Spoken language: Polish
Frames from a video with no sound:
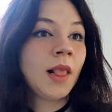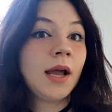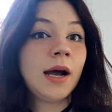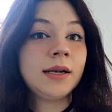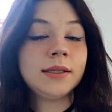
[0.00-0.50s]

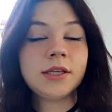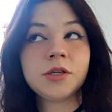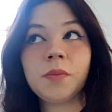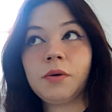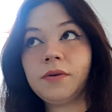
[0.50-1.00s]
ale
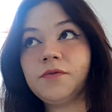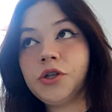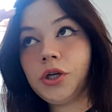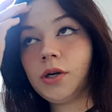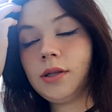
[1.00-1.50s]
też miałam w
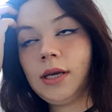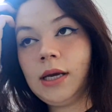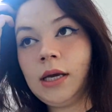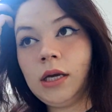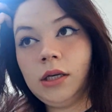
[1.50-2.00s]

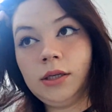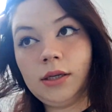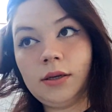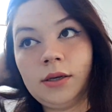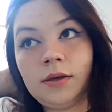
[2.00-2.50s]
środę
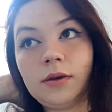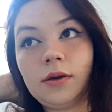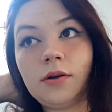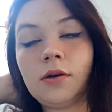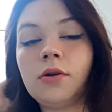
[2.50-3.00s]
y,
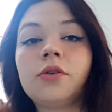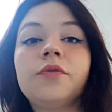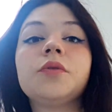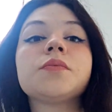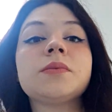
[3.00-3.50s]

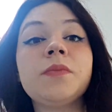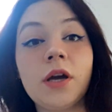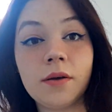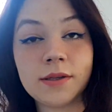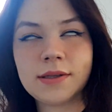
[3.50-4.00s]
kolokwium z,
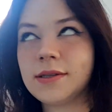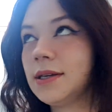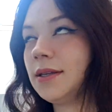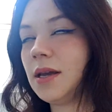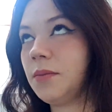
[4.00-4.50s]

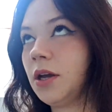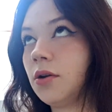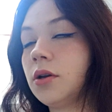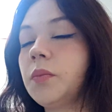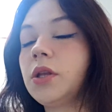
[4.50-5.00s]
z nie
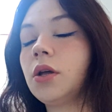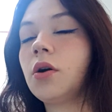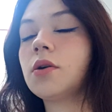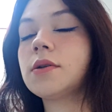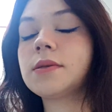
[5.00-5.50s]
mikroekonomii,
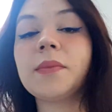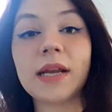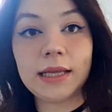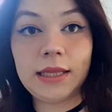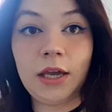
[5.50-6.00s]
tylko z
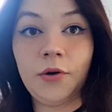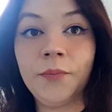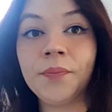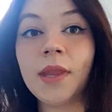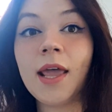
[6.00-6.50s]

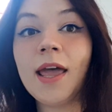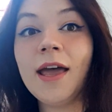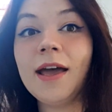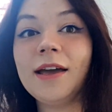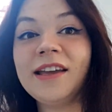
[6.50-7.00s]
marketingu.
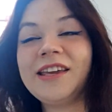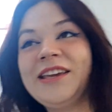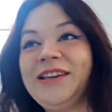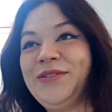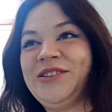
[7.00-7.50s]

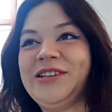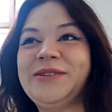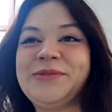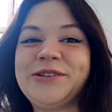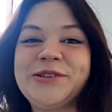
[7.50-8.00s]
I wczoraj
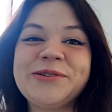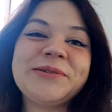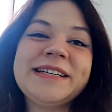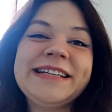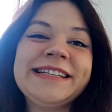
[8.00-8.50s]
przeszły
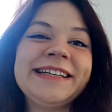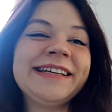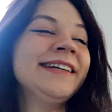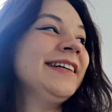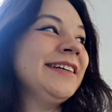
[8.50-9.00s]
y,
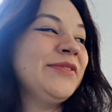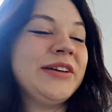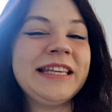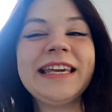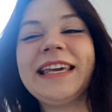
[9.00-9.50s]

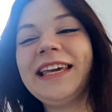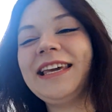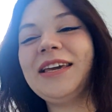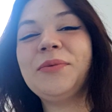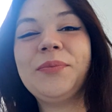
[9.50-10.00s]

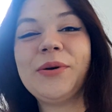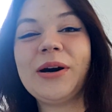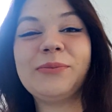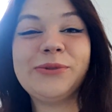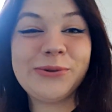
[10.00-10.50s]
wyniki i
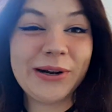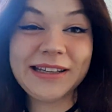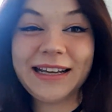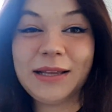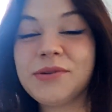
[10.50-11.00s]
byłam druga
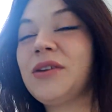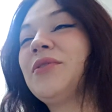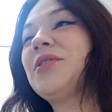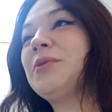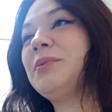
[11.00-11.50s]
najlepsza w
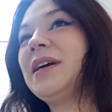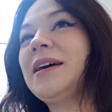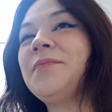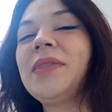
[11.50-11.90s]
grupie.